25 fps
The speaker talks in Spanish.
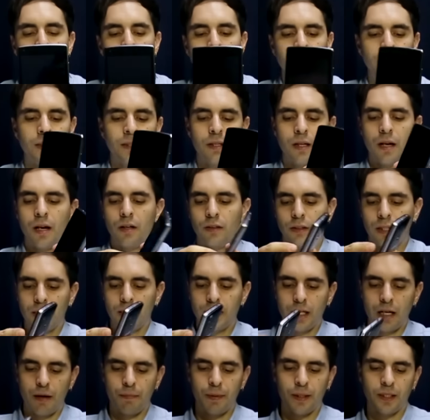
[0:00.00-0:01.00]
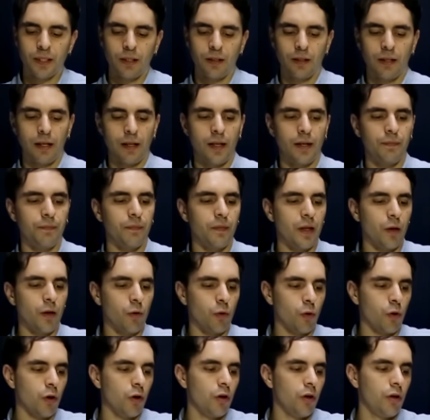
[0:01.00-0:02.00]
mientras que la otra será presentada en
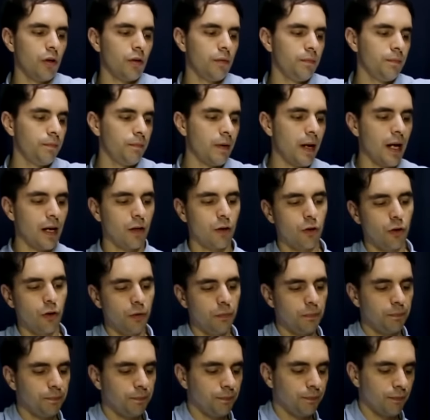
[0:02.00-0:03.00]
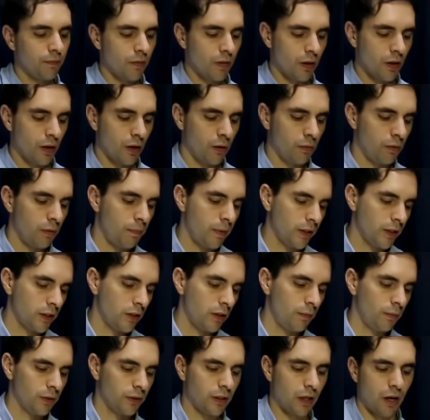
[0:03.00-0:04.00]
un color blanco, como
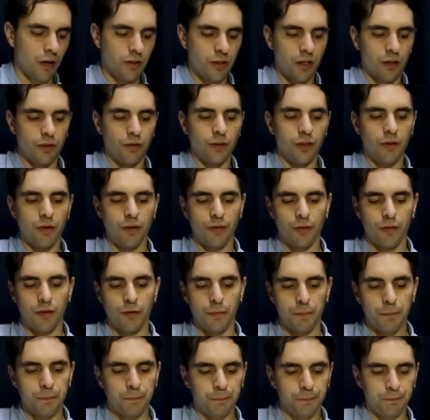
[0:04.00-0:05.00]
paso a mostraros a continuación.